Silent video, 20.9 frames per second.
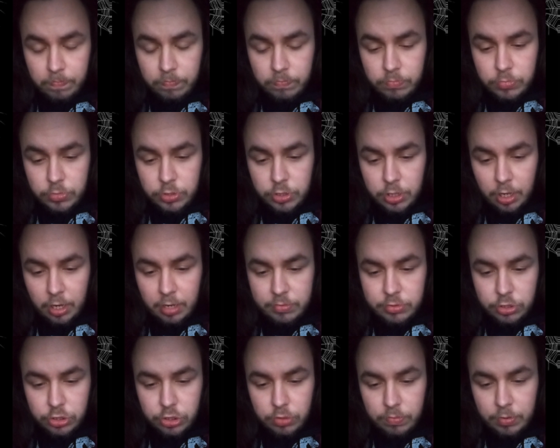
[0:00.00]
Myślałem,
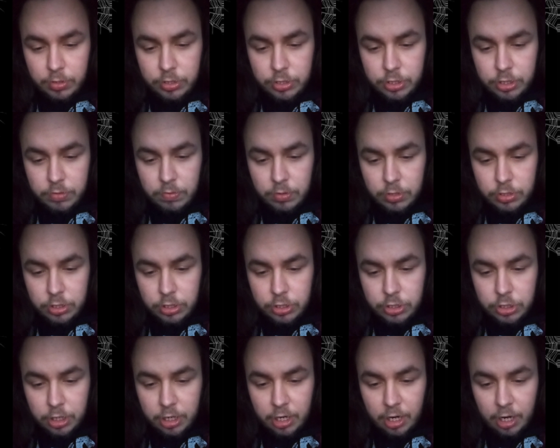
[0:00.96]
że to będzie właśnie
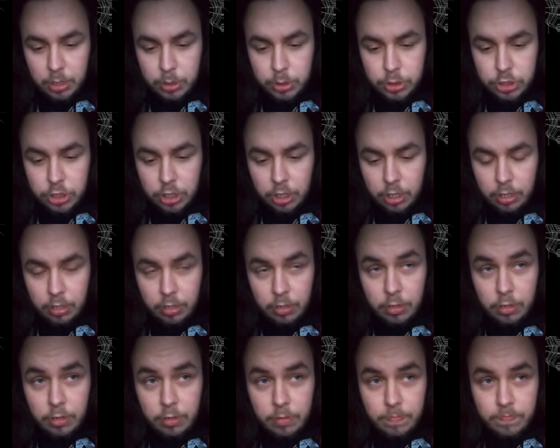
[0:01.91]
ciekawsze,
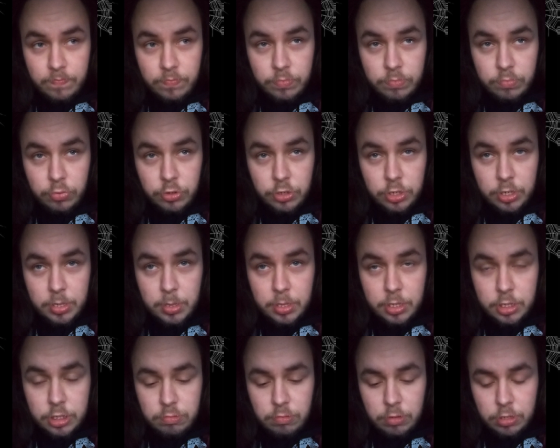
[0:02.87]

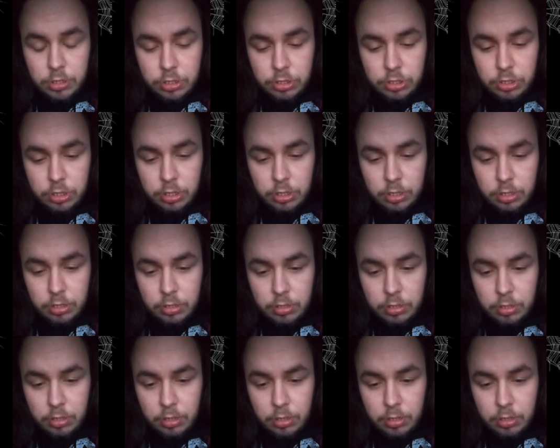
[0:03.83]
ponieważ właśnie